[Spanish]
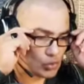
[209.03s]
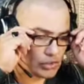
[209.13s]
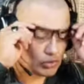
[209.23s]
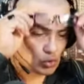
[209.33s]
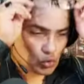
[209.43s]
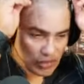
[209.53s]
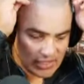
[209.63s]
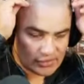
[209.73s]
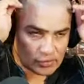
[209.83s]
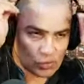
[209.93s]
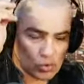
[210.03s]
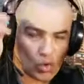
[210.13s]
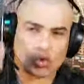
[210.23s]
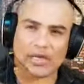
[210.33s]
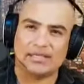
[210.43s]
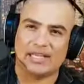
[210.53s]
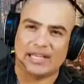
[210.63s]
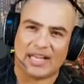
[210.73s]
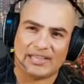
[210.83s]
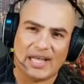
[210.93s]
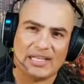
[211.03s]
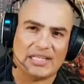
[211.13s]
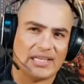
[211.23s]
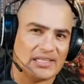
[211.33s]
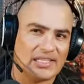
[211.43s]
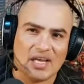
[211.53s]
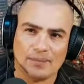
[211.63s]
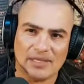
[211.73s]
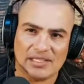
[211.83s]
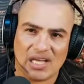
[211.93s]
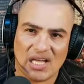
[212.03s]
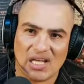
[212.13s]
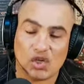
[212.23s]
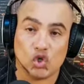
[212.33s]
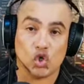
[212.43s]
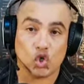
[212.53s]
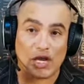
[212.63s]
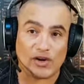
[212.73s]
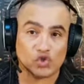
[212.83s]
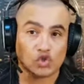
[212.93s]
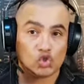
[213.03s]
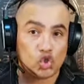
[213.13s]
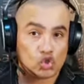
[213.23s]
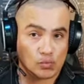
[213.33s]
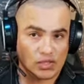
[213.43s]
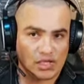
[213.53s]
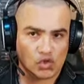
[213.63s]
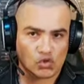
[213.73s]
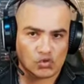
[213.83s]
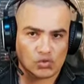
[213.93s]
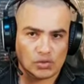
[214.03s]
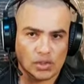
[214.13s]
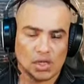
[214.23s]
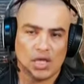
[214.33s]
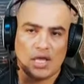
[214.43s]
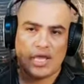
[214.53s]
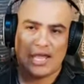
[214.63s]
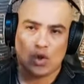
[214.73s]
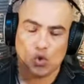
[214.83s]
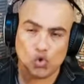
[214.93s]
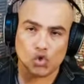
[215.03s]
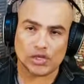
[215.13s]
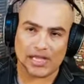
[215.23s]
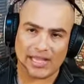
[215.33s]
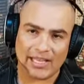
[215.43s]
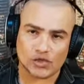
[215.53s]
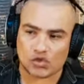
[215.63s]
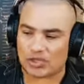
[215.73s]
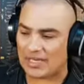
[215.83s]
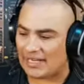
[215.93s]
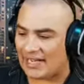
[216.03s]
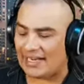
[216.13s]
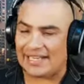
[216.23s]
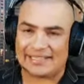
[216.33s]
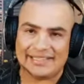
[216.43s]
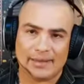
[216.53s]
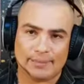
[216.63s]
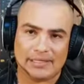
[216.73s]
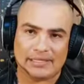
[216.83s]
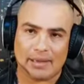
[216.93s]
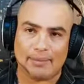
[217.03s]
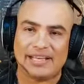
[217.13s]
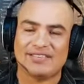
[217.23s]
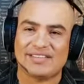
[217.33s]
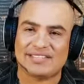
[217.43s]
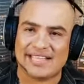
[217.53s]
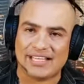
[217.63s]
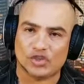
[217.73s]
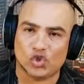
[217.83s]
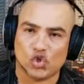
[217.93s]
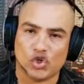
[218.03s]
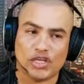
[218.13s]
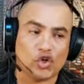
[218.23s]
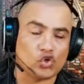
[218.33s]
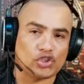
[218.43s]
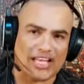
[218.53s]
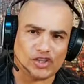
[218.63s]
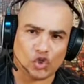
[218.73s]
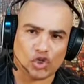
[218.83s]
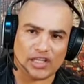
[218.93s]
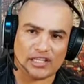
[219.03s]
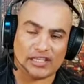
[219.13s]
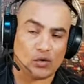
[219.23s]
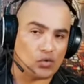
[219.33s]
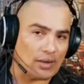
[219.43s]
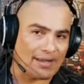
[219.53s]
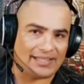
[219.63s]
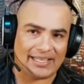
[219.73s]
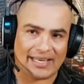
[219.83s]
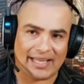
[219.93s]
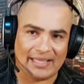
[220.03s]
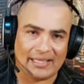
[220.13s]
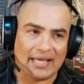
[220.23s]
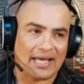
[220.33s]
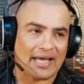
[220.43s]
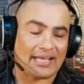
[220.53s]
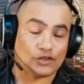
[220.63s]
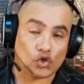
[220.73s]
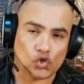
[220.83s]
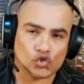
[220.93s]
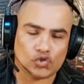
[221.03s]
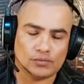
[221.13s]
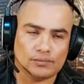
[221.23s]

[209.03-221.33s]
de todo esto que en el canal de la tía Pita colocaron dos videos. Uno de ellos era la tía Pita manifestando y contándole de una manera atroz,